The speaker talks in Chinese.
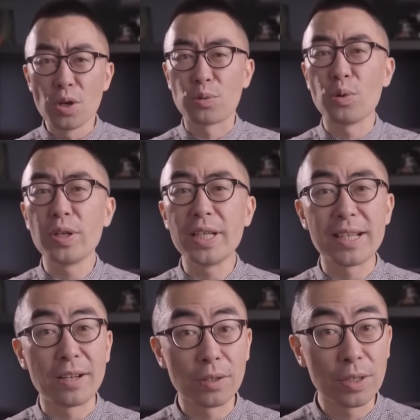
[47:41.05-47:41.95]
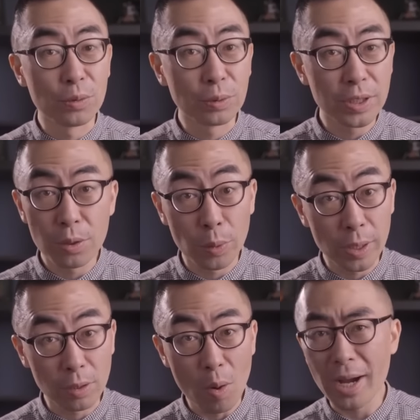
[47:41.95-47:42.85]
所以想要进入地球
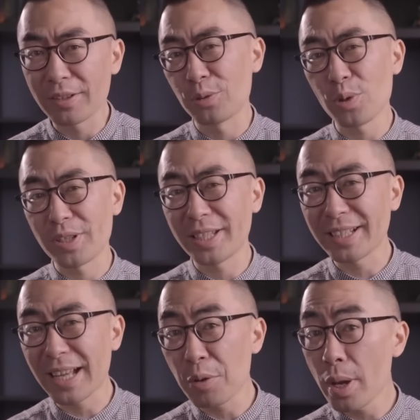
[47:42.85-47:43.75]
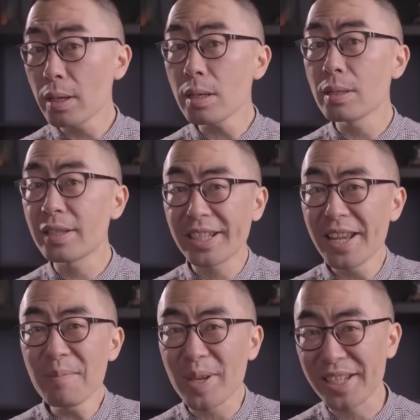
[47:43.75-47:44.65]
轨道的话，只需要携带大约
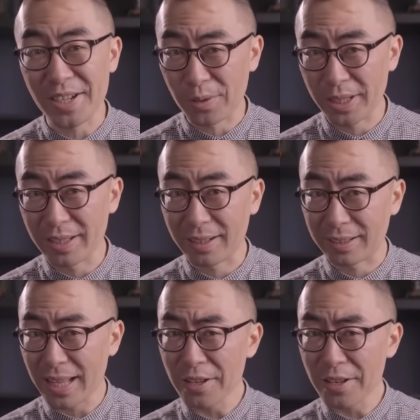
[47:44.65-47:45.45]
1000枚小型的核